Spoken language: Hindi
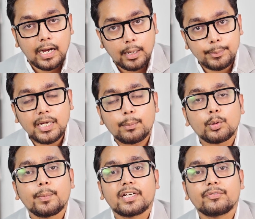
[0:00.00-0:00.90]
अभी
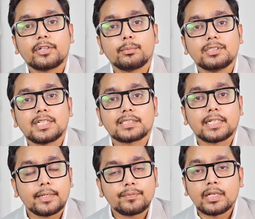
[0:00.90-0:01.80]
आपको बेनिफिट मिल जाता
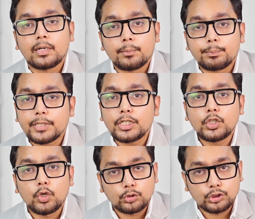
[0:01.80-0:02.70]
है प्री
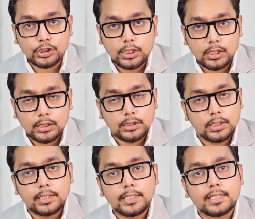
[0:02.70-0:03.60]
लॉन्च का
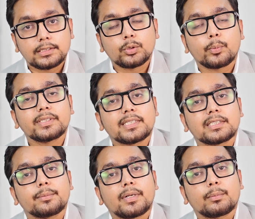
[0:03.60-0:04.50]
ठीक है जो मैं जैसा
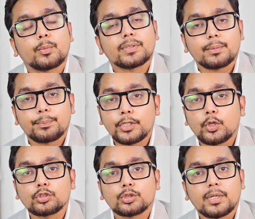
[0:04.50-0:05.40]
कि मैंने आपको बताया प्री
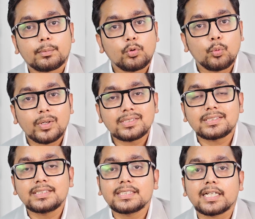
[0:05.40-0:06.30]
लॉन्च में आपको वन
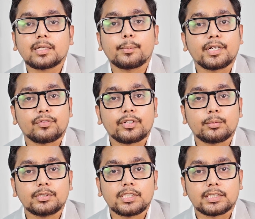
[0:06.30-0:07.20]
सीआर का बेनिफिट
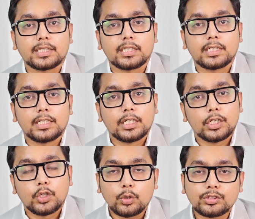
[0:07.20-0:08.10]
मिल जाता है
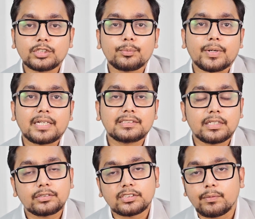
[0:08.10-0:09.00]
लॉन्चिंग प्राइस
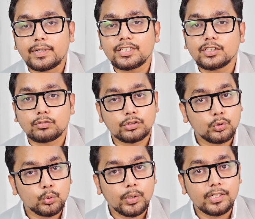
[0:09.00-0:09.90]
है सेवनटीन थाउजेंड
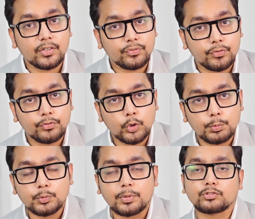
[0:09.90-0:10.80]
टू हंड्रेड फिफ्टी
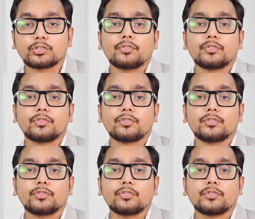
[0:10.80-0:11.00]
रुपीज पर स्क्वेयर